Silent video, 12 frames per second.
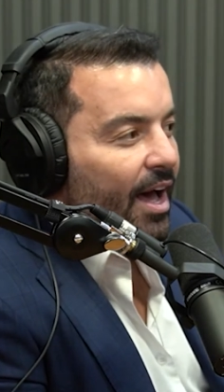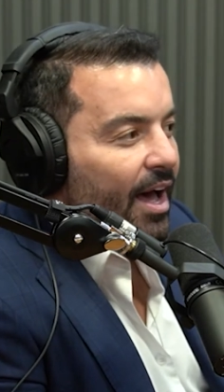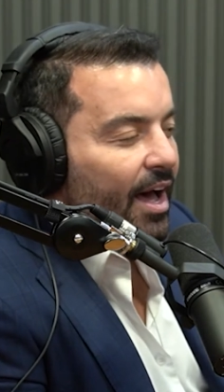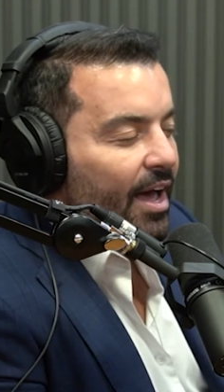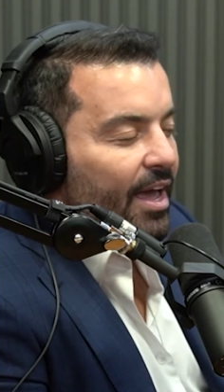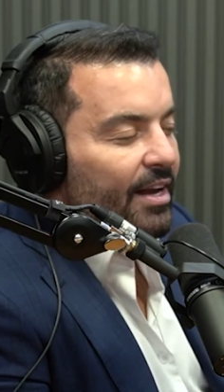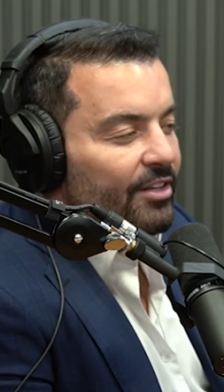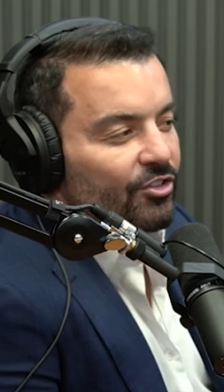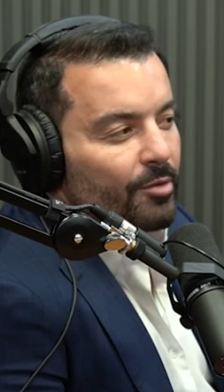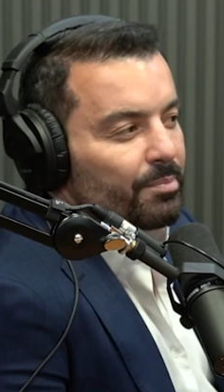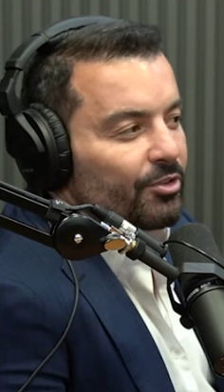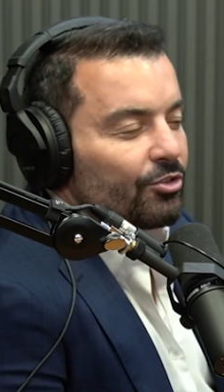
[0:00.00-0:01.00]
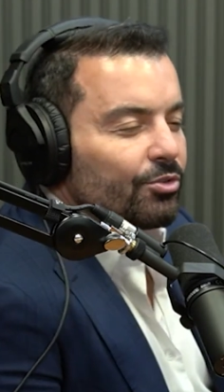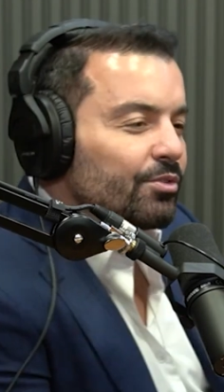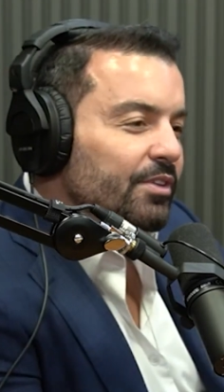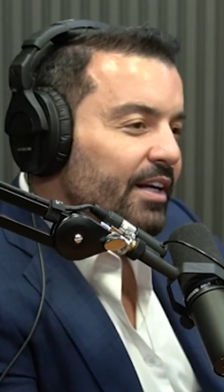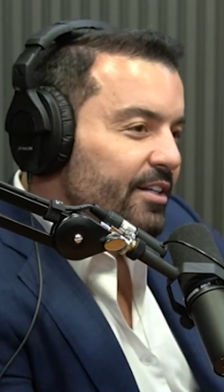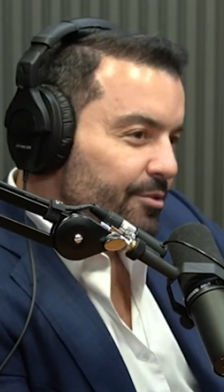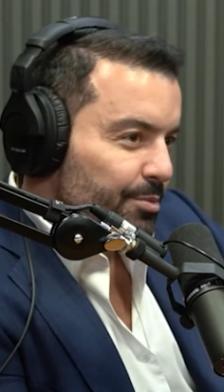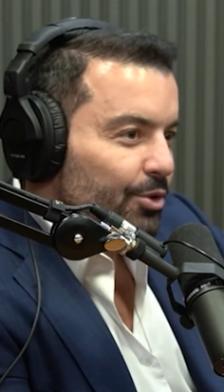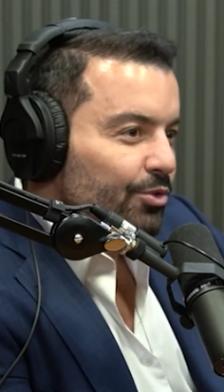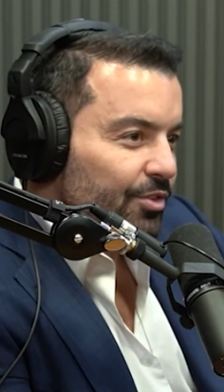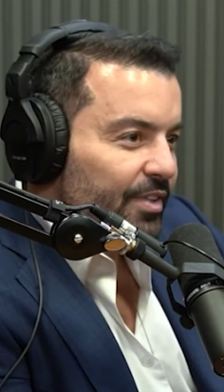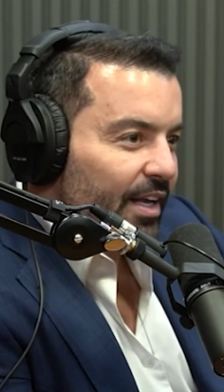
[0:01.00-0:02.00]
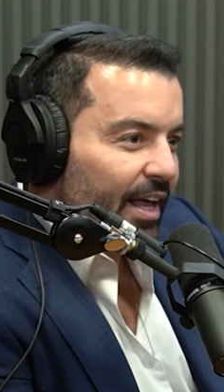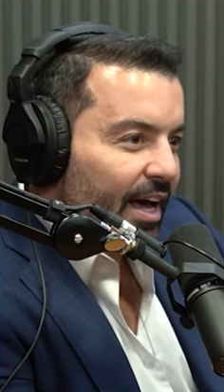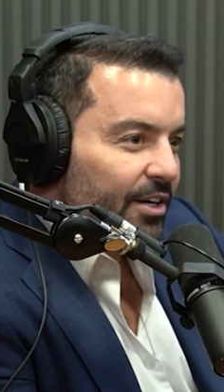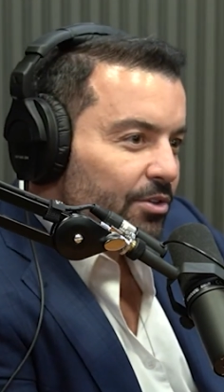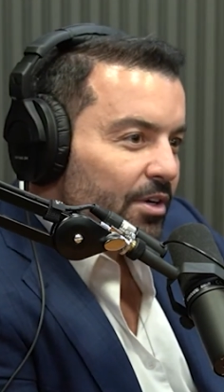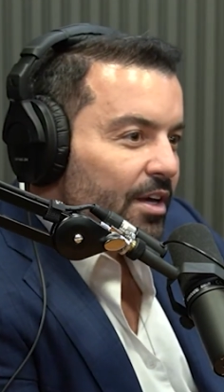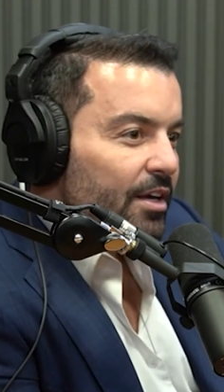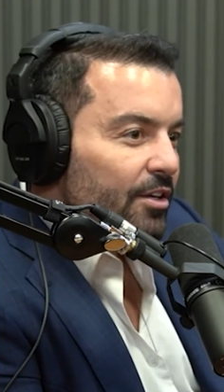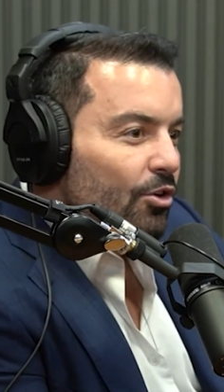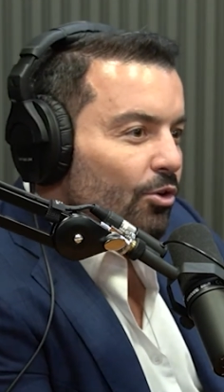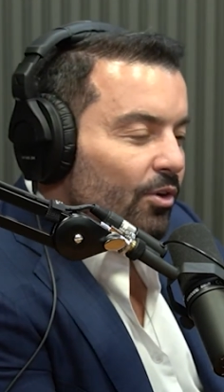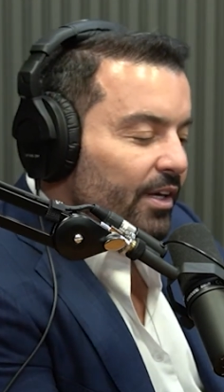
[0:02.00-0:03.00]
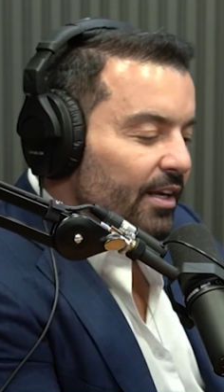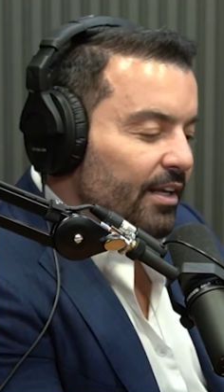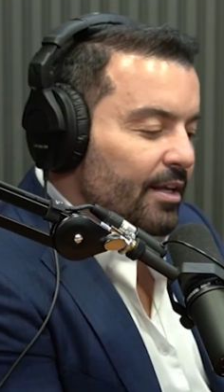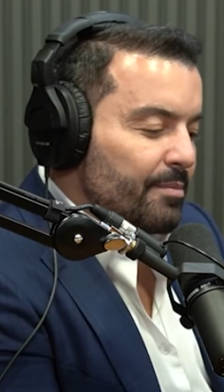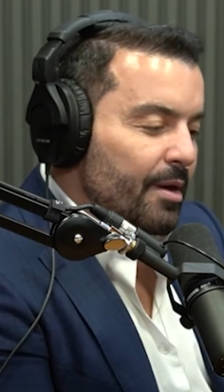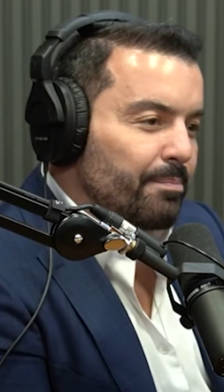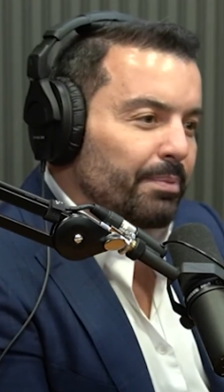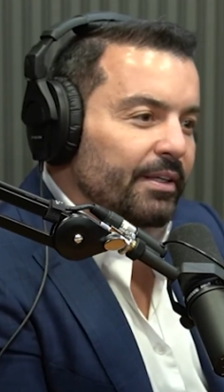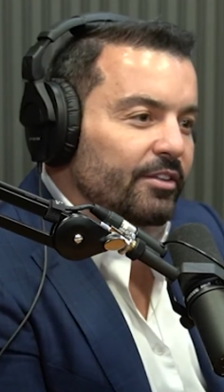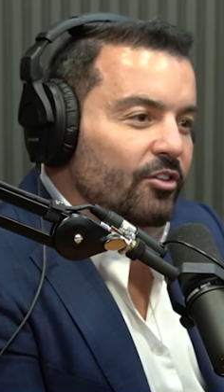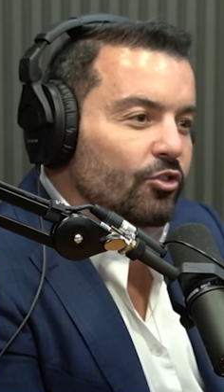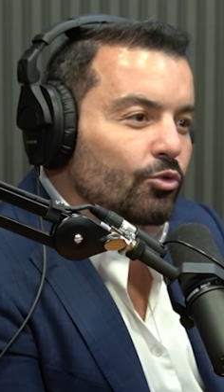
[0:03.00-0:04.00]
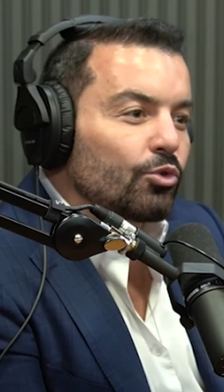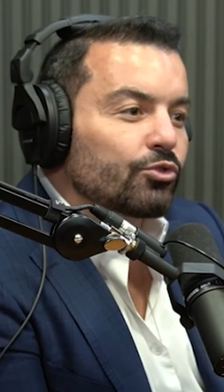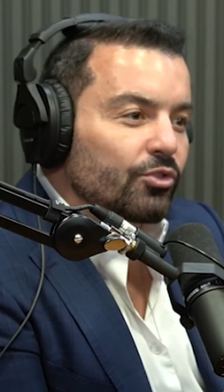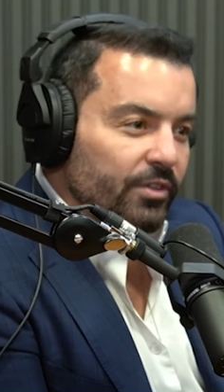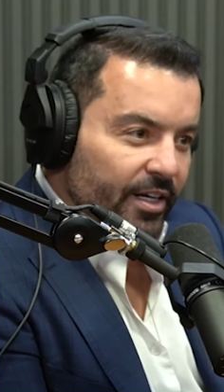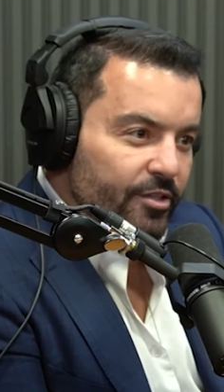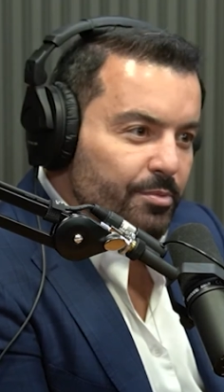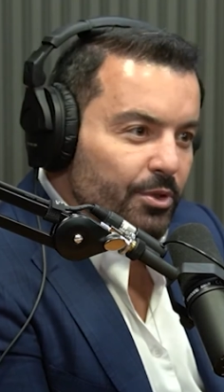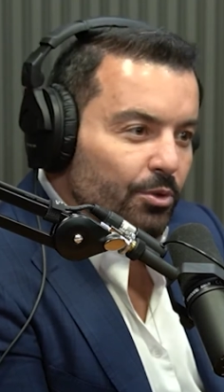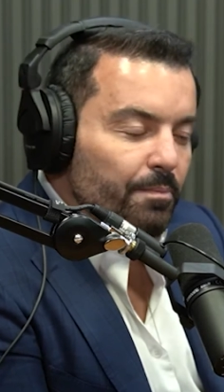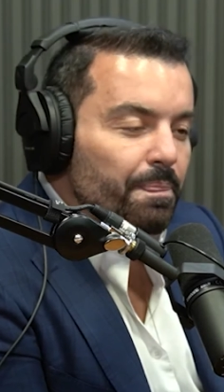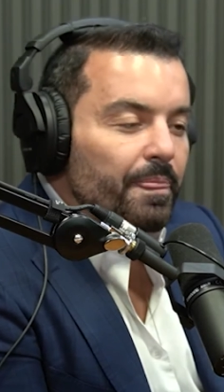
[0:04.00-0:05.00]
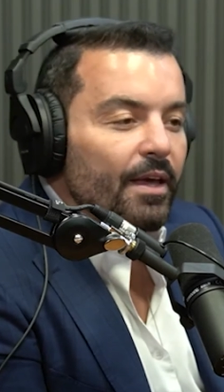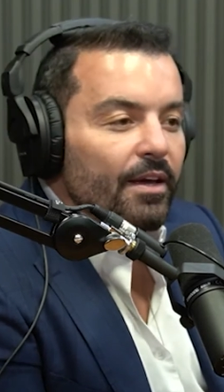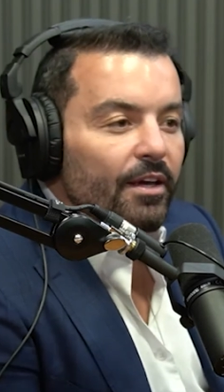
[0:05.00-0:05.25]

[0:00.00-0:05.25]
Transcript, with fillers: ah, ela tinha pedido 3 mil do salário e eu coloquei lá na minha planilha de custo, 3 mil.